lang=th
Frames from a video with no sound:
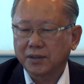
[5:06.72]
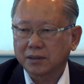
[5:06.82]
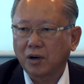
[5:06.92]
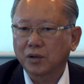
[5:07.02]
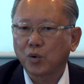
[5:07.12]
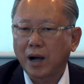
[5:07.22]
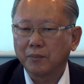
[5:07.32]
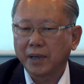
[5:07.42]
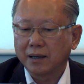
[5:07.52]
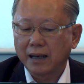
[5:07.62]
มารถสะท้อนค
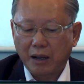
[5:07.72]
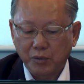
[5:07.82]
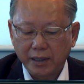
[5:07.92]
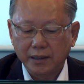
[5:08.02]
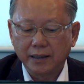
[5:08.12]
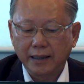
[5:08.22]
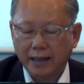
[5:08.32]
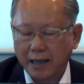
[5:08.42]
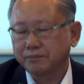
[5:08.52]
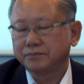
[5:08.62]
วามเห็นเหล่านี้เนี่
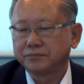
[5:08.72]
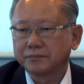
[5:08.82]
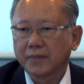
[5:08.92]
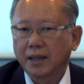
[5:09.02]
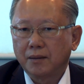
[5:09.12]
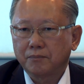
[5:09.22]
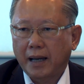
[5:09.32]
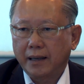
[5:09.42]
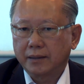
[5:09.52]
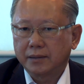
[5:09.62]
ยนะครับ
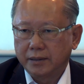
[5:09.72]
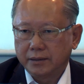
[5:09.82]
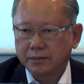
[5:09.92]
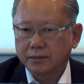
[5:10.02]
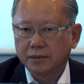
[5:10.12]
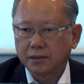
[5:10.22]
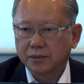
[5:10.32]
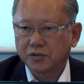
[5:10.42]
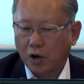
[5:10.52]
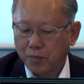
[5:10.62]
ไปถึง
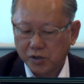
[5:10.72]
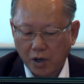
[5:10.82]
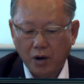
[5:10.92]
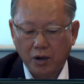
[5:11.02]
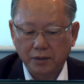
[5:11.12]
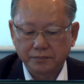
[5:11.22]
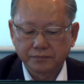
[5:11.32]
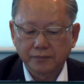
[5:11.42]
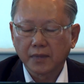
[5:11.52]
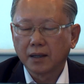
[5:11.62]
สปช.
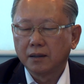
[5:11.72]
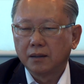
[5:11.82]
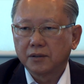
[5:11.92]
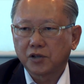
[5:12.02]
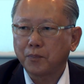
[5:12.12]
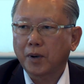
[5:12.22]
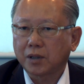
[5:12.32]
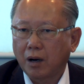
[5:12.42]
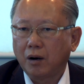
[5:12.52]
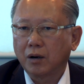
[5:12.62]
สป
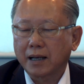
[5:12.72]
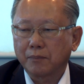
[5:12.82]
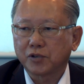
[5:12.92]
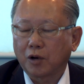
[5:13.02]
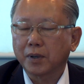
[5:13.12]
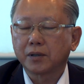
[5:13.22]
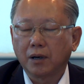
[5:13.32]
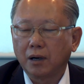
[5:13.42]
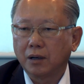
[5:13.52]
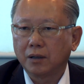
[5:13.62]
ท.กับสป
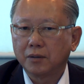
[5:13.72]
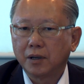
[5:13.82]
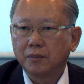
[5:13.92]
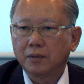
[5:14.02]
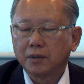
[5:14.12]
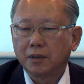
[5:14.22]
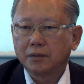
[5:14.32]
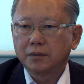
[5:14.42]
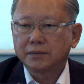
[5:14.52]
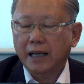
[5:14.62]
ช.
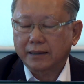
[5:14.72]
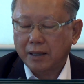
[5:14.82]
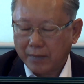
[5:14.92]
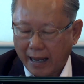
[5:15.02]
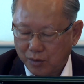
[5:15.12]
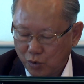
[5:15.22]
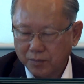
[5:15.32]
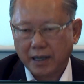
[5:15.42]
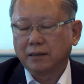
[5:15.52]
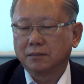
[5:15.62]
จะทำงาน
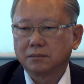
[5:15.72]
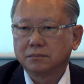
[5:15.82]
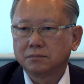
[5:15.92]
ร่วมกัน